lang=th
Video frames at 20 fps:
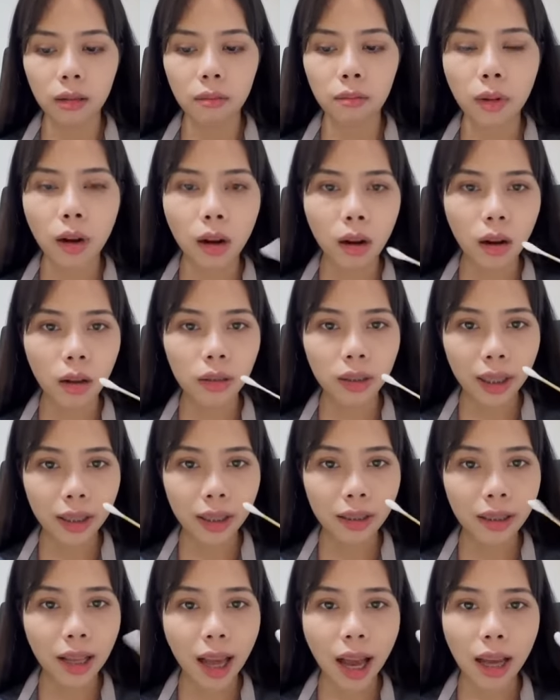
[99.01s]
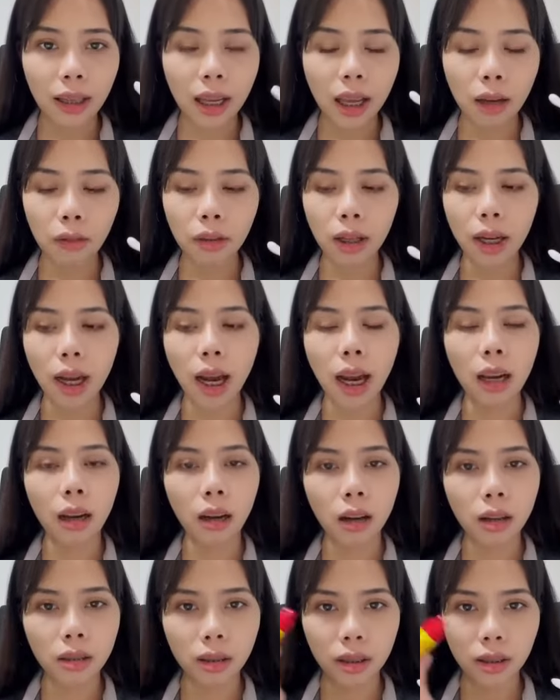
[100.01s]
พอเช็ดสะอาดแล้วนะคะแล้
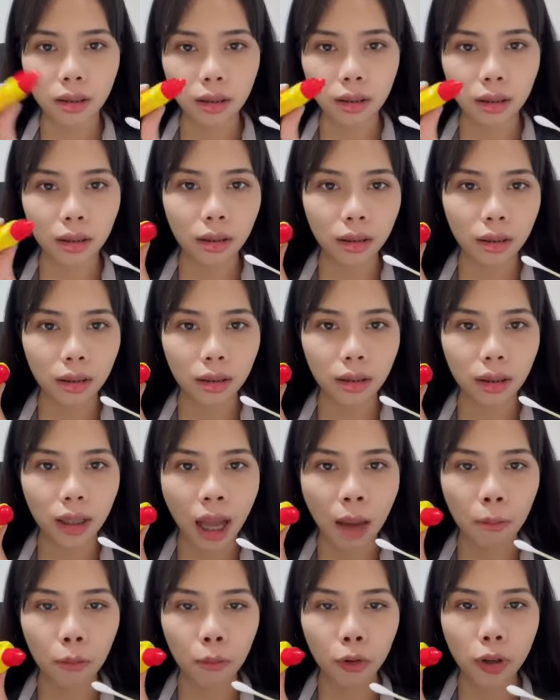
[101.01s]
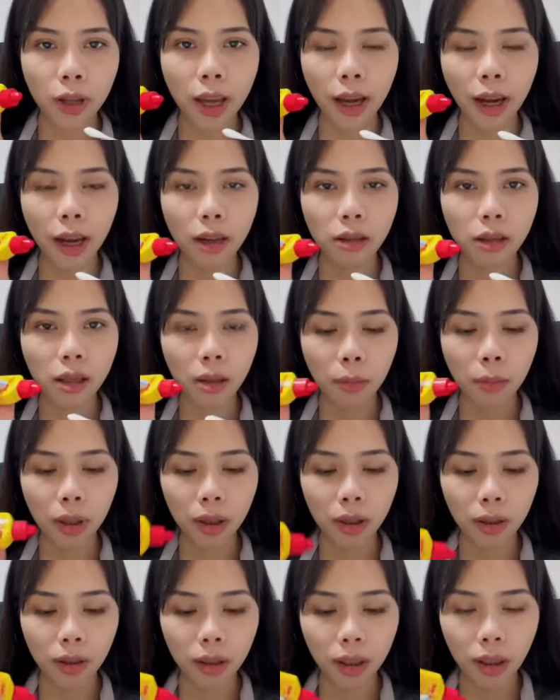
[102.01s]
วก็จะตามด้วยยาฆ่าเชื้อเบ
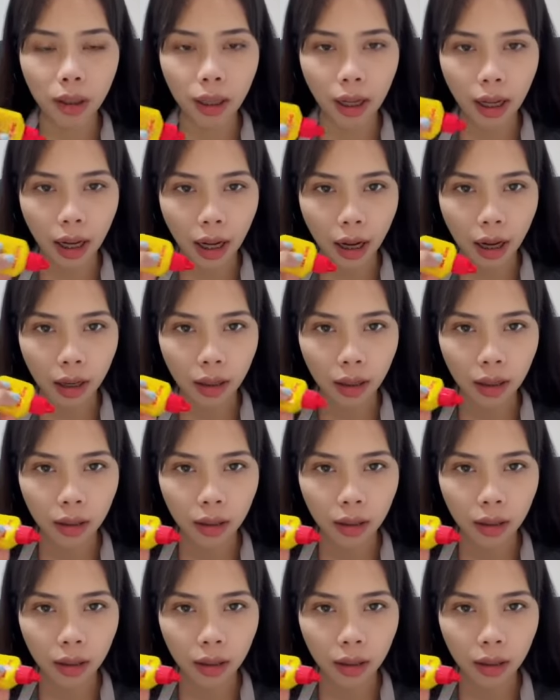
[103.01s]
ตาดีนะคะ